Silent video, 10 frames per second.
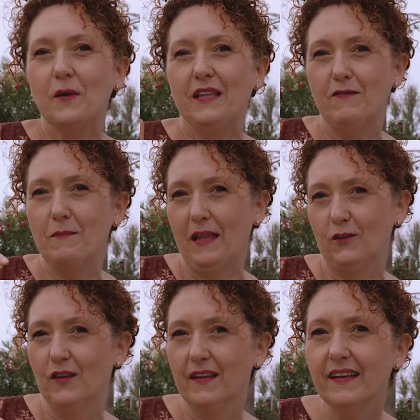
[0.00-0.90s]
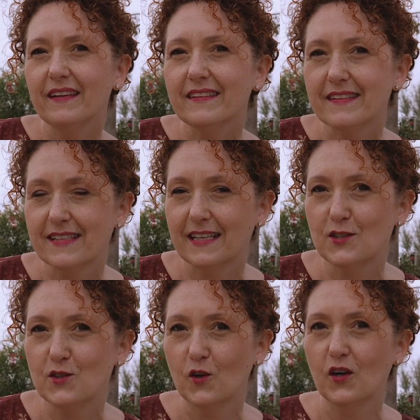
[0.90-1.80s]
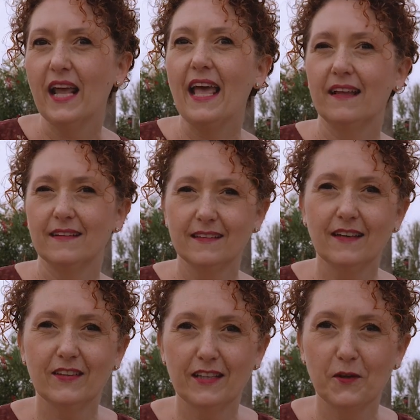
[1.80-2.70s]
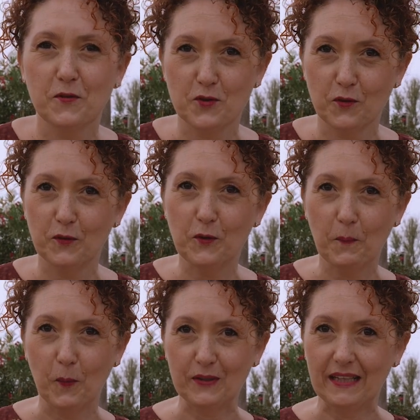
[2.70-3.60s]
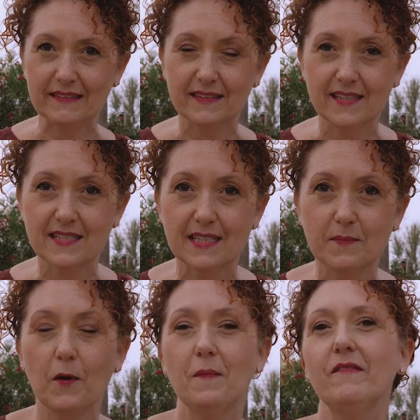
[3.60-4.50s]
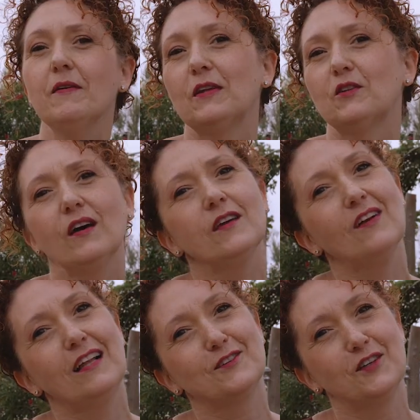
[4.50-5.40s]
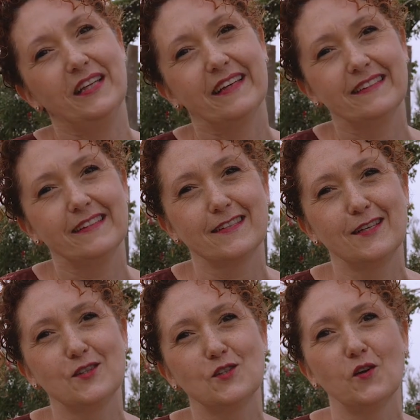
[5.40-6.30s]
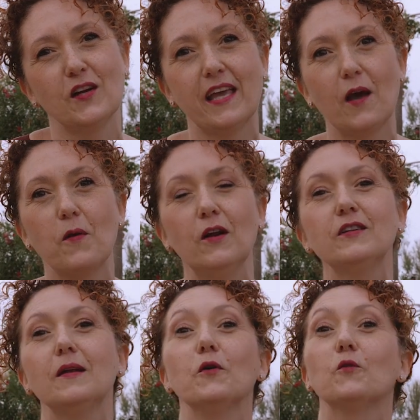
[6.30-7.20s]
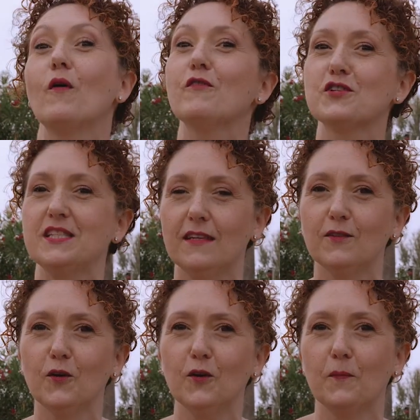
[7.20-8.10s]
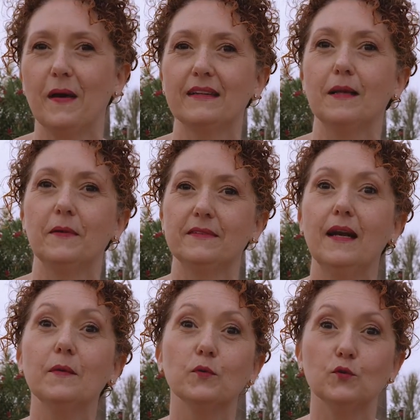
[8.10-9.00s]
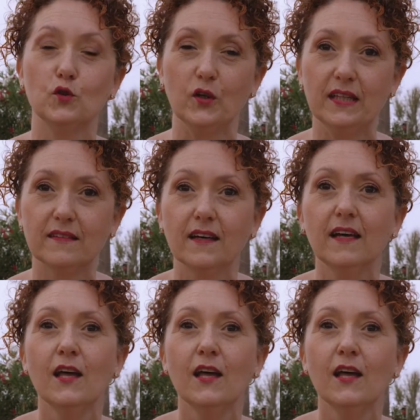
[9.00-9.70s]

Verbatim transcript: Quindi vi metto il link in descrizione e andate a vedere questo video importantissimo, ma vi metto anche un altro link in descrizione che è quello del mio nuovo sito robertapatane.it.